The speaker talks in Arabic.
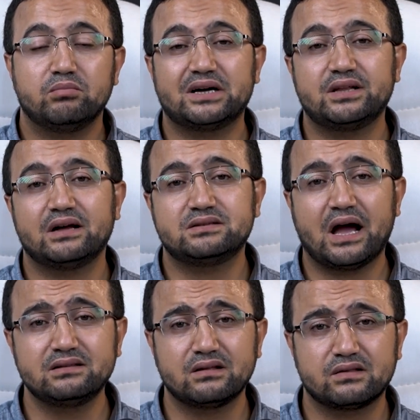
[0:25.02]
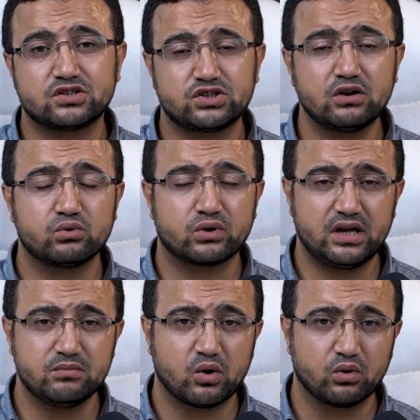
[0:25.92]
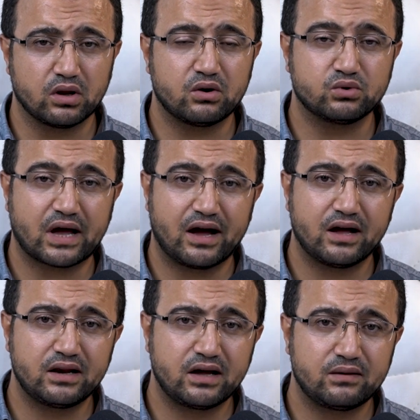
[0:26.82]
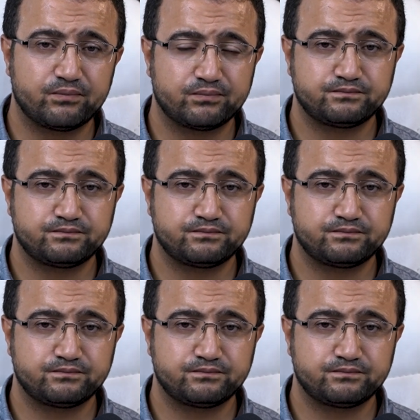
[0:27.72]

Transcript: بعد ان تحدث الشيخ رحمه الله تعالى